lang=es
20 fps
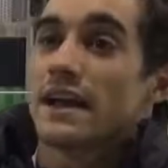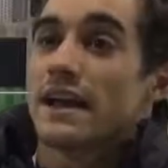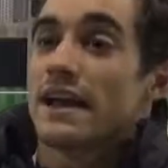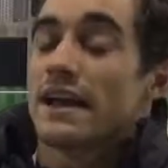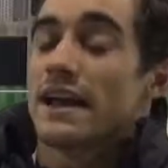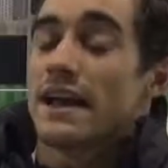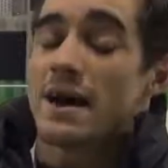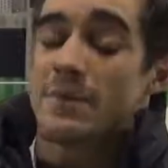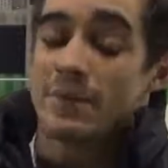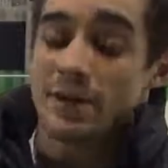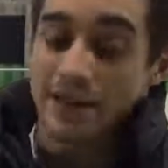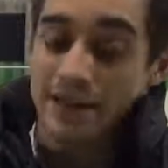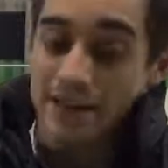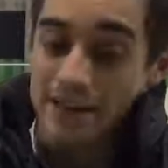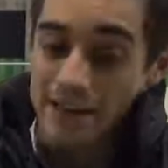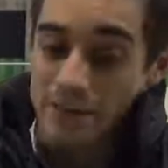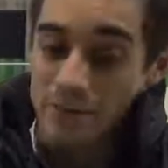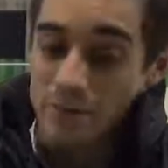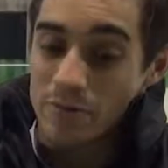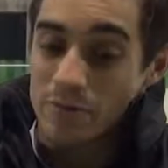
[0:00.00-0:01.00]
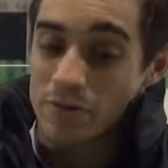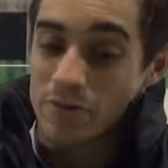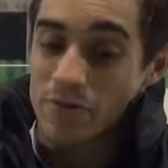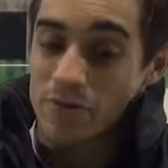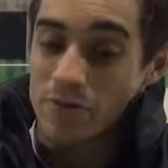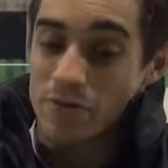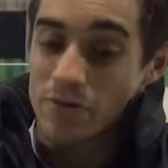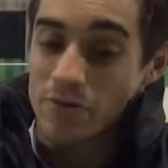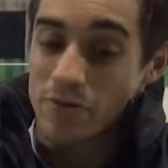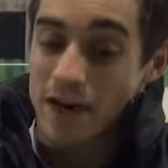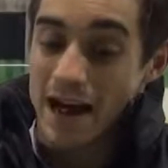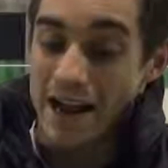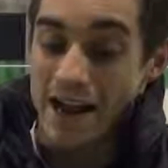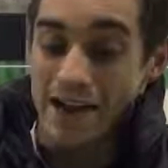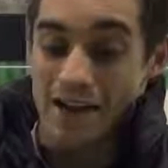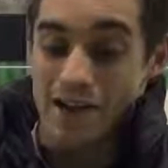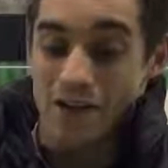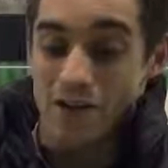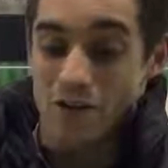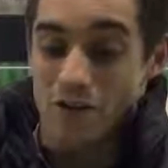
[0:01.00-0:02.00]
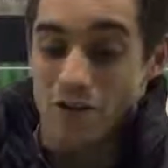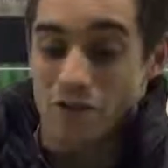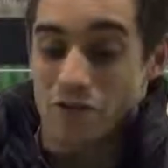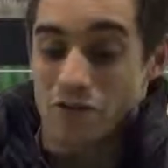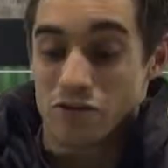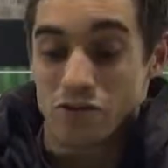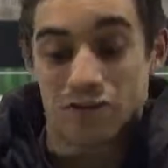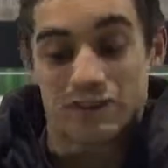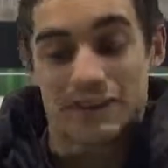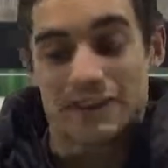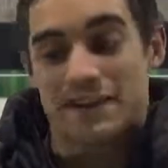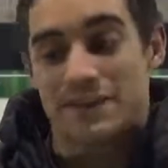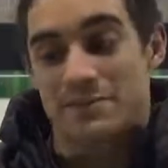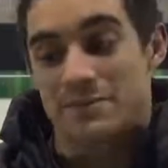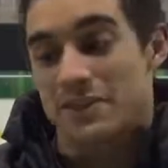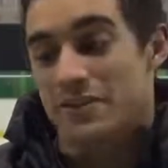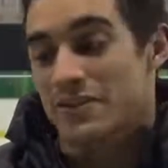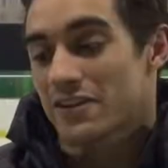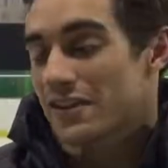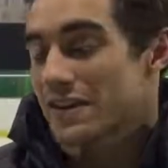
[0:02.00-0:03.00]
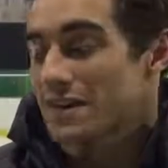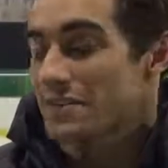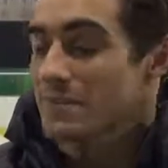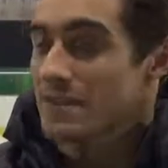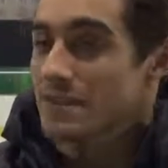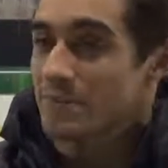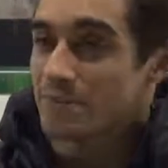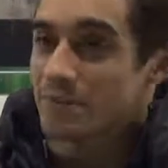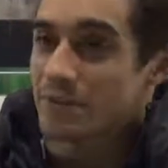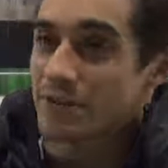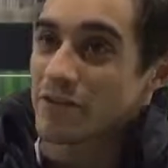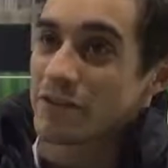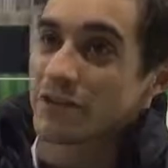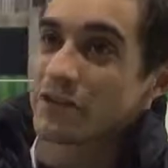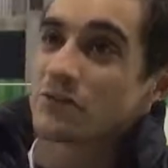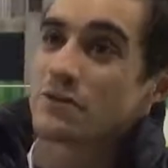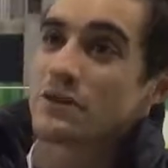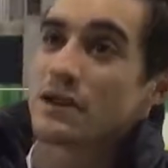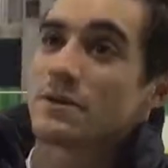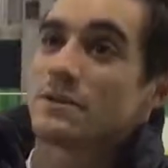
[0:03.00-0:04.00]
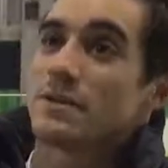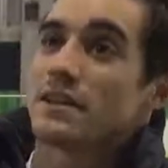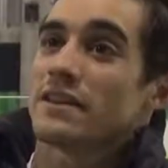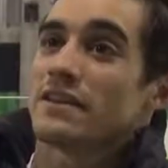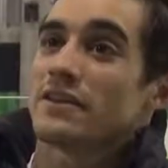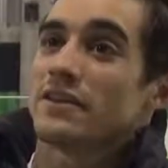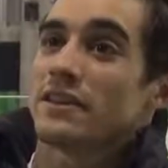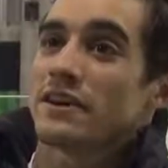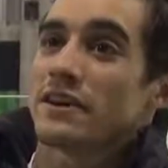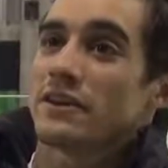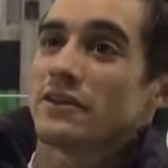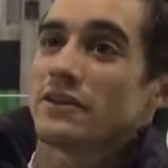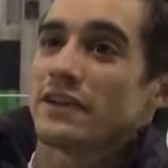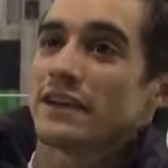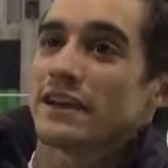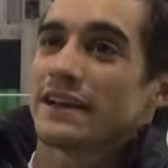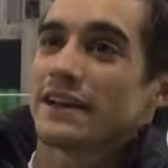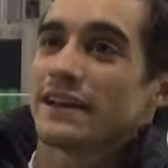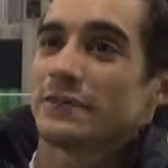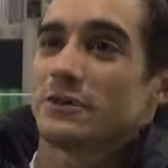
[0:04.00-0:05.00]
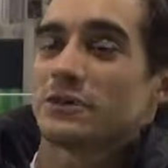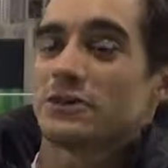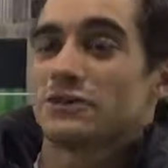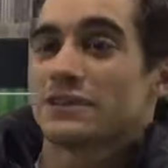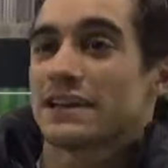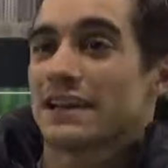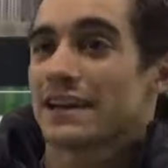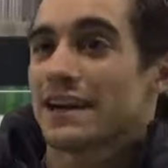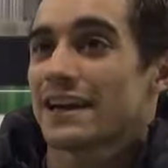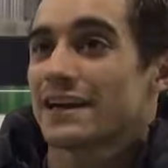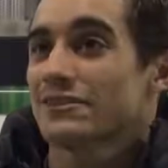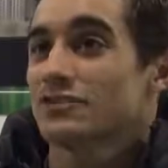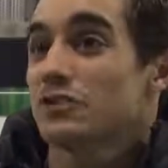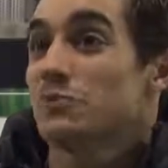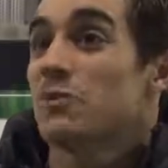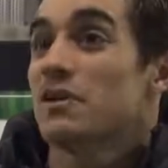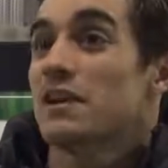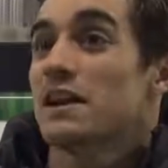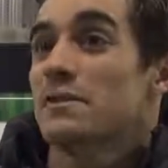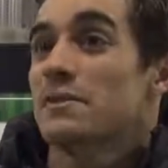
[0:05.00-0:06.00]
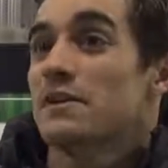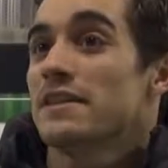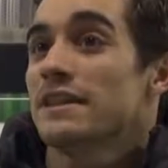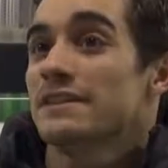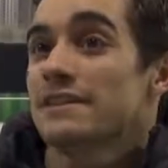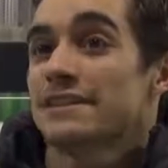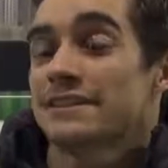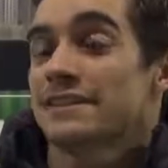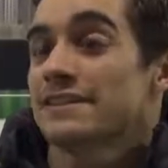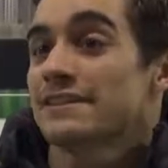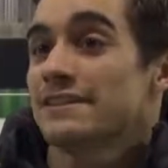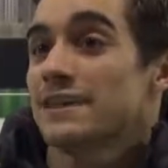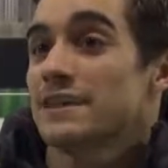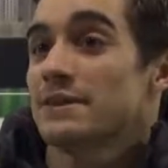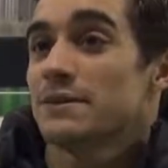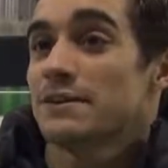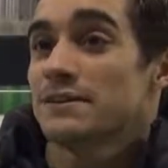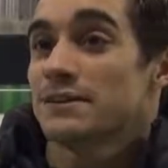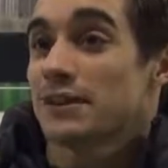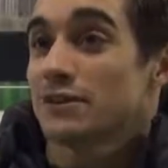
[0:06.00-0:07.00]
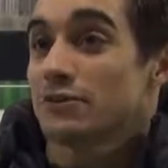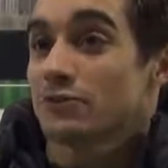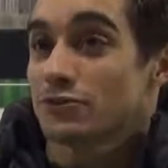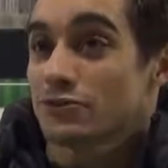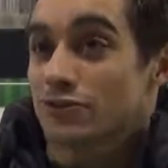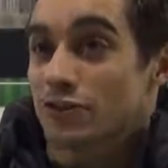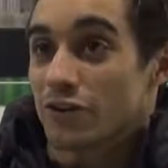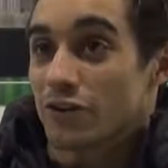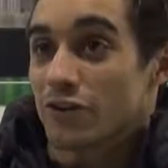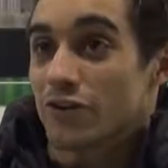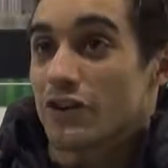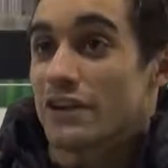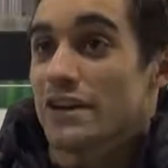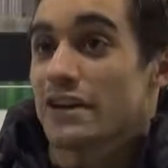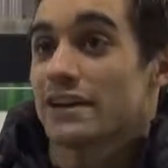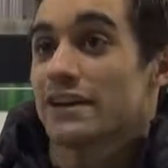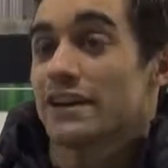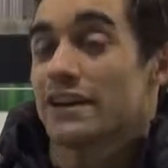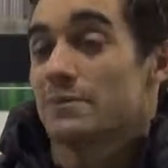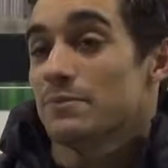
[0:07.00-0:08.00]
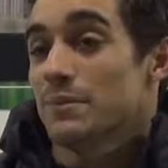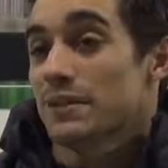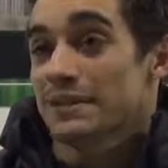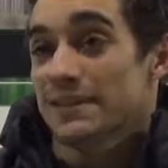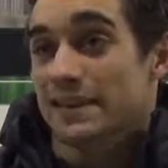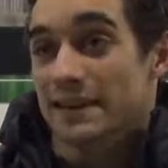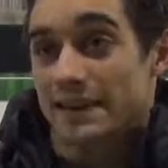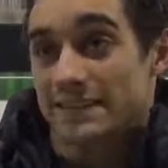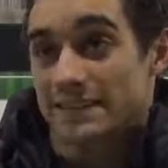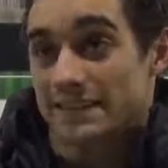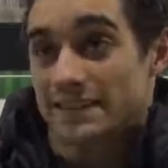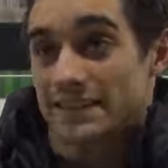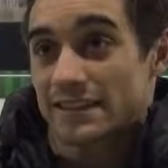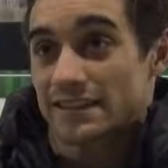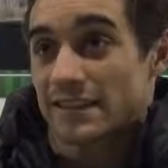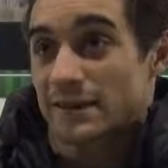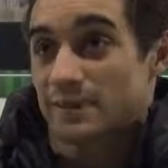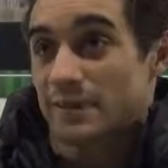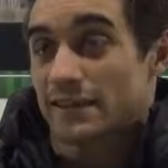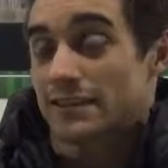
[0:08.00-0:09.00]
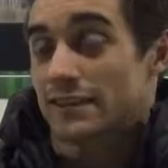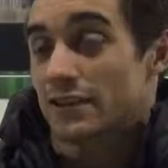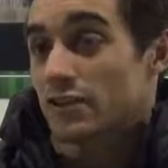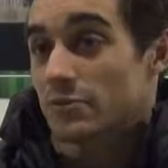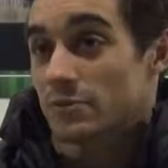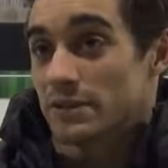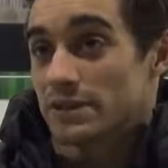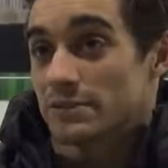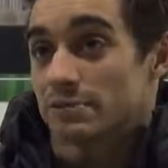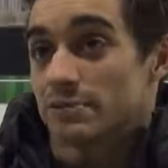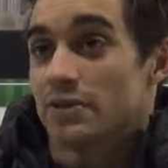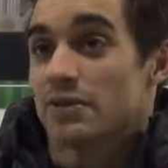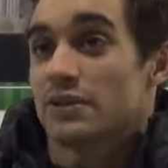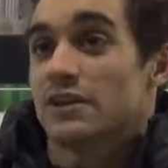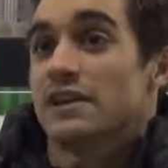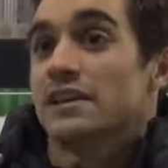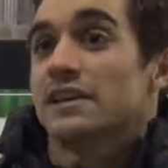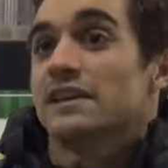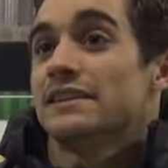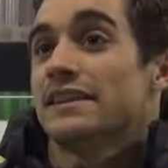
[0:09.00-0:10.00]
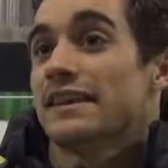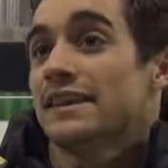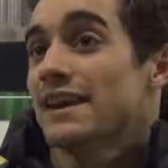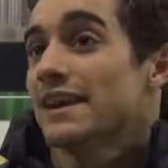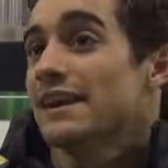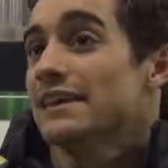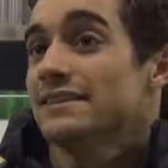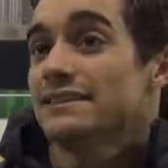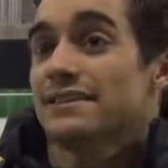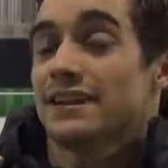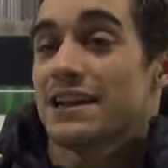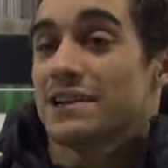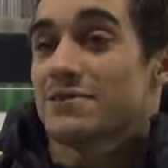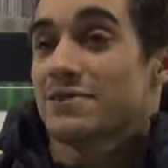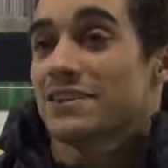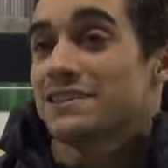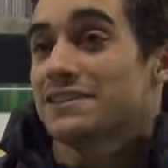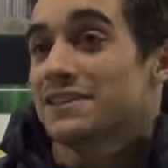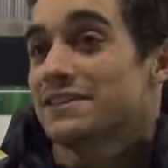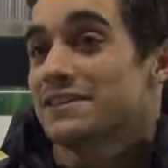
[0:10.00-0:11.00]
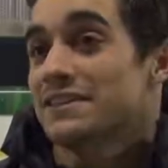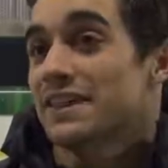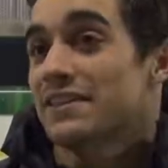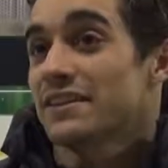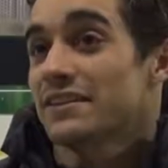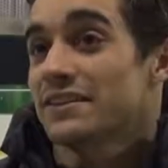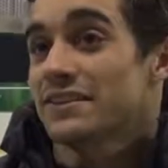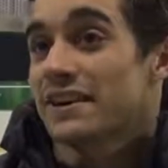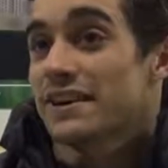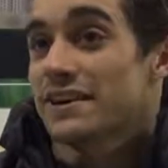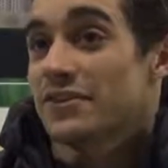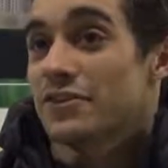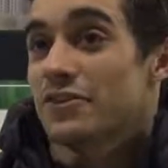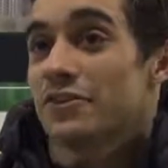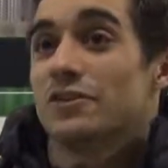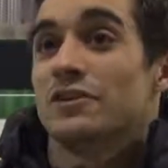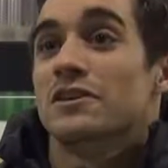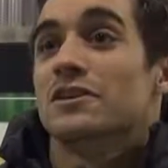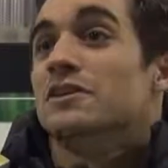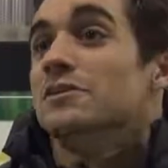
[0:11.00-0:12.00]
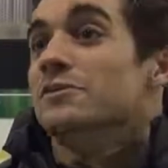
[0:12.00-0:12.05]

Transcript: He aprendido a no, no, tener miedo a caerme, pero ninguna vez. Yo creo que cuando te caes, como en la vida, te tienes que levantar tú solo y en el patinaje es exactamente lo mismo. Te caes, te levantas, te haces daño,